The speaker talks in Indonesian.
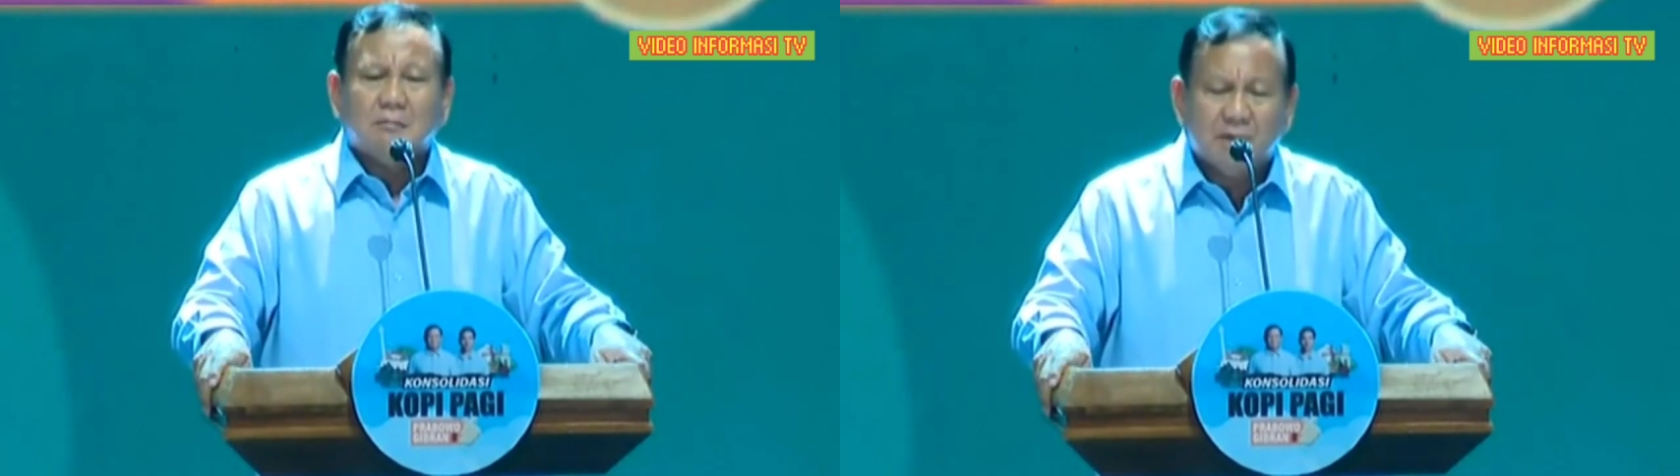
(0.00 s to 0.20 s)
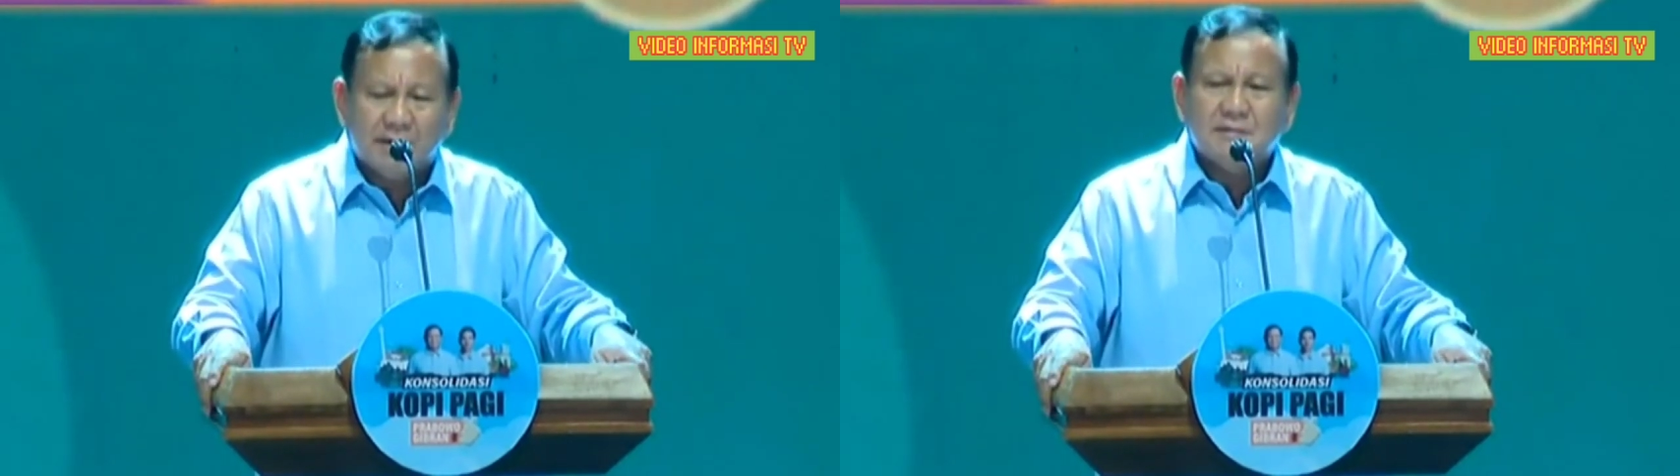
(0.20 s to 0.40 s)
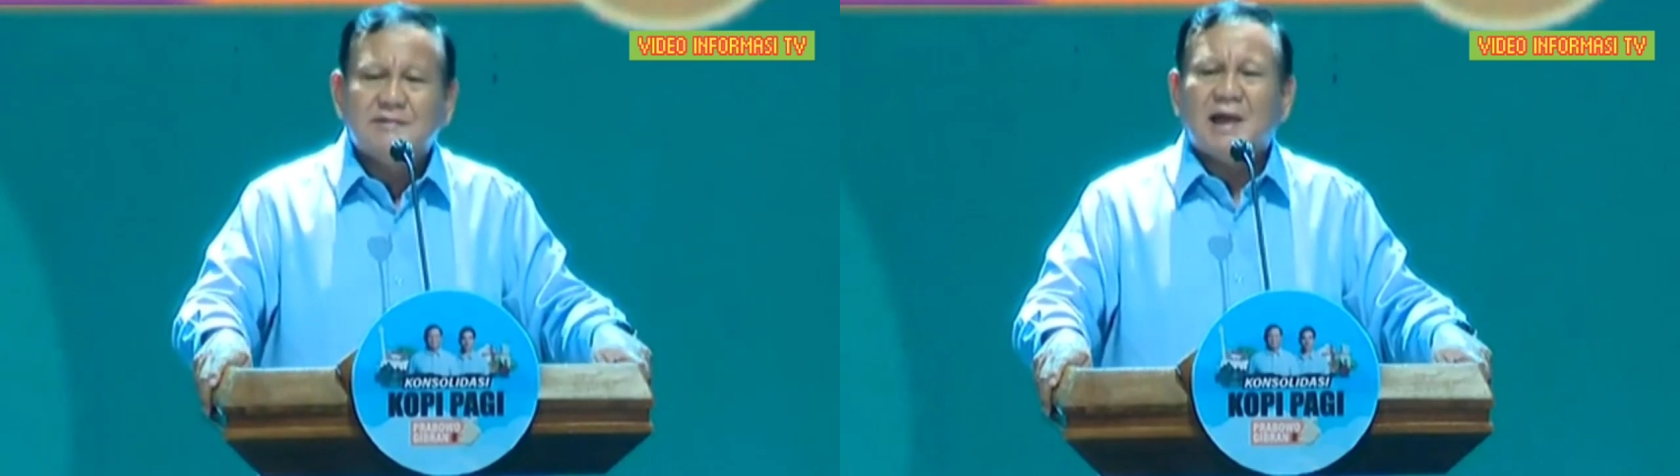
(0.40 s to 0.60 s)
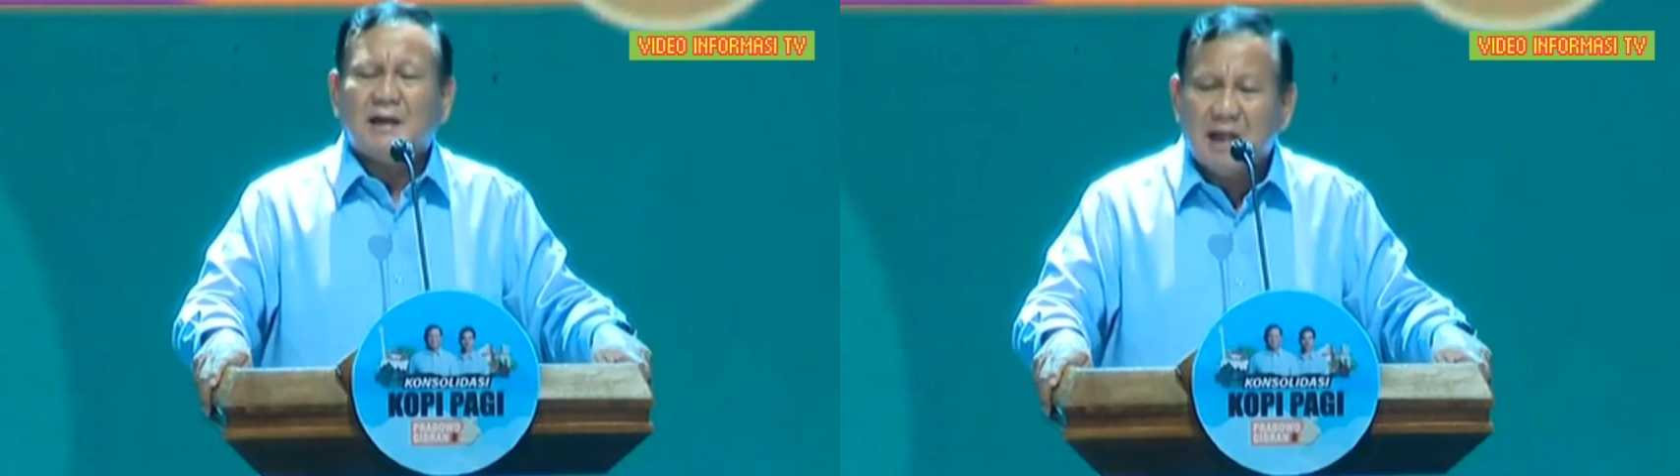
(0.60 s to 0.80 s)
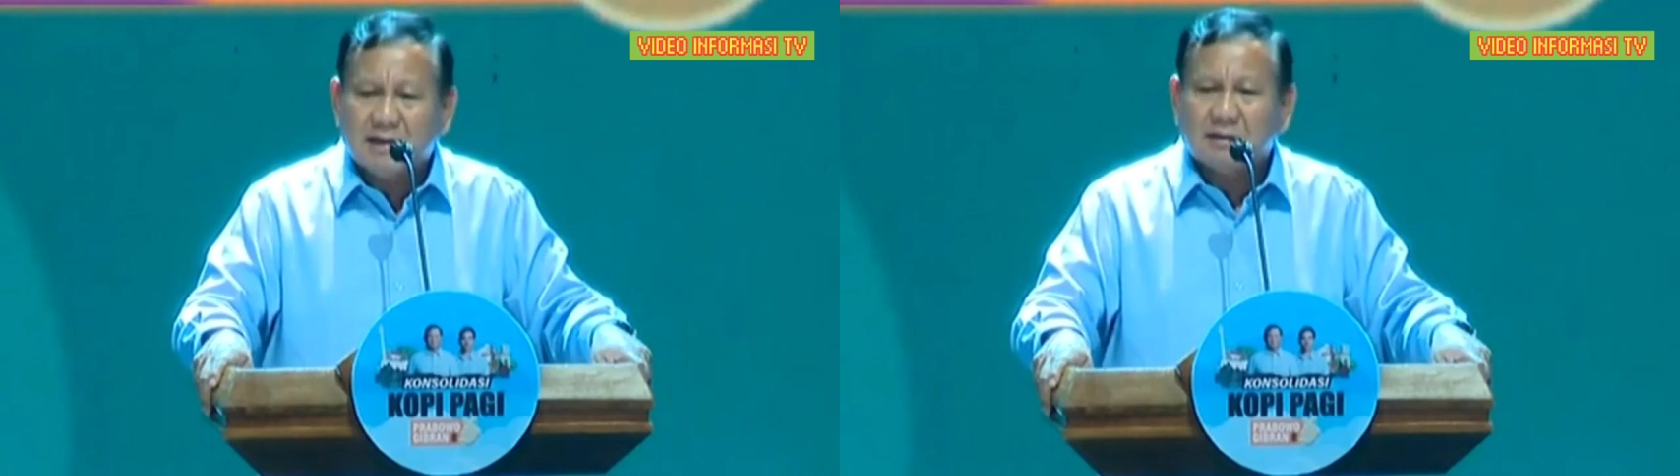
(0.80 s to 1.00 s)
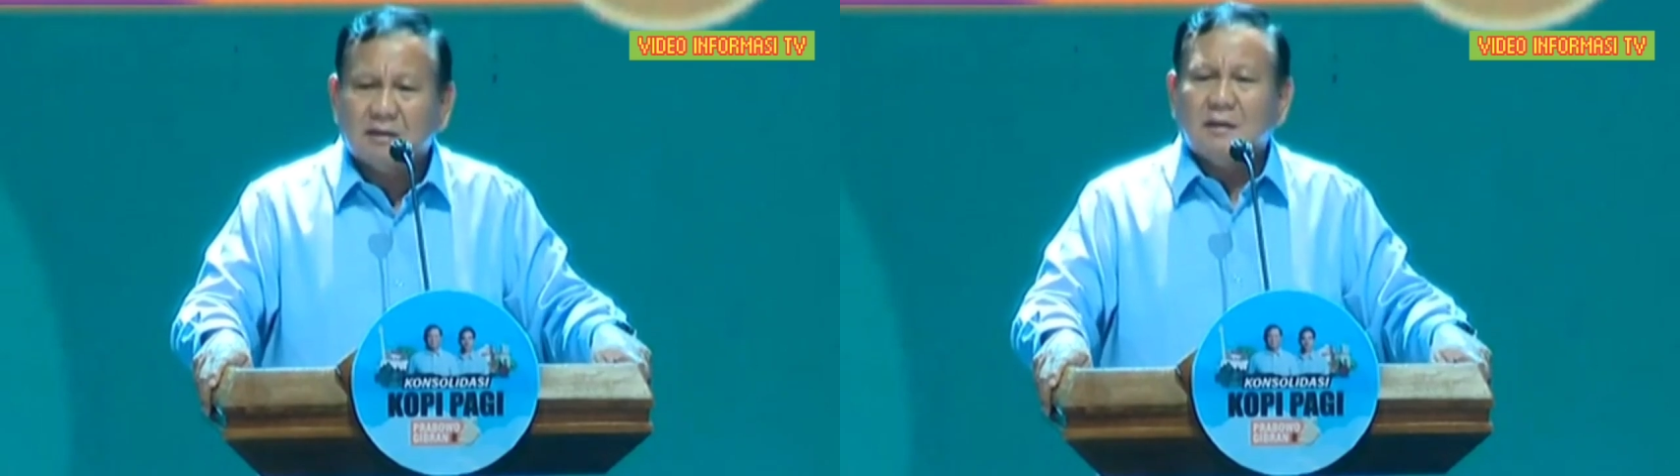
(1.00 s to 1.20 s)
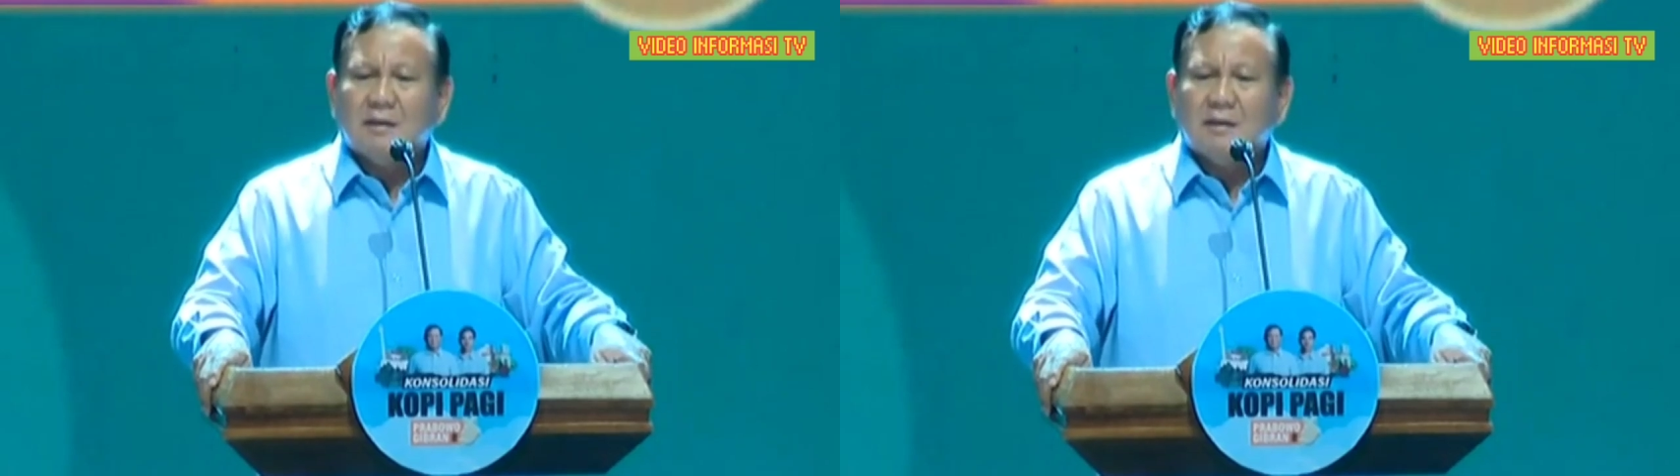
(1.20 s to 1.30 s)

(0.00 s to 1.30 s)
berjalan